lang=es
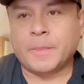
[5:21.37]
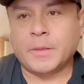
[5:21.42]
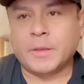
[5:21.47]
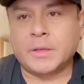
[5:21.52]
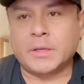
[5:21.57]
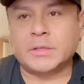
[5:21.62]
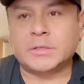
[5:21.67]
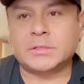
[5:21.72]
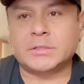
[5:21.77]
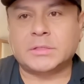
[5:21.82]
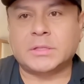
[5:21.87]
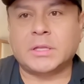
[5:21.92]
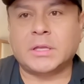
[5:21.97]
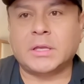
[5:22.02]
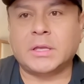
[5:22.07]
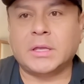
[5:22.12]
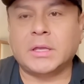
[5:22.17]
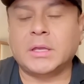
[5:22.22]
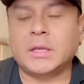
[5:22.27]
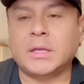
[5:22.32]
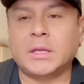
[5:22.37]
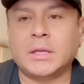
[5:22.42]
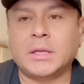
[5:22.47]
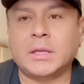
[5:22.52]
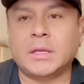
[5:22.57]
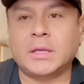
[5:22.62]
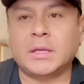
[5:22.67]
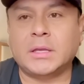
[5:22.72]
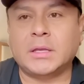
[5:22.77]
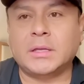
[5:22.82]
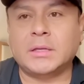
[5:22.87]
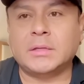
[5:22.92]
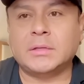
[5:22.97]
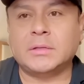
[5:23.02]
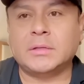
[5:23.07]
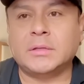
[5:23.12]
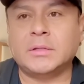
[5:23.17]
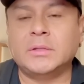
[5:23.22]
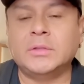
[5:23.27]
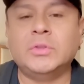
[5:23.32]
este,
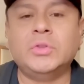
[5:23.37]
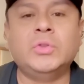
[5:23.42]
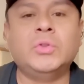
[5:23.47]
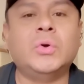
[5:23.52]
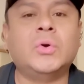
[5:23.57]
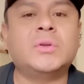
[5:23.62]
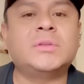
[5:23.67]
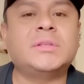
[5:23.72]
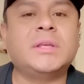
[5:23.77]
no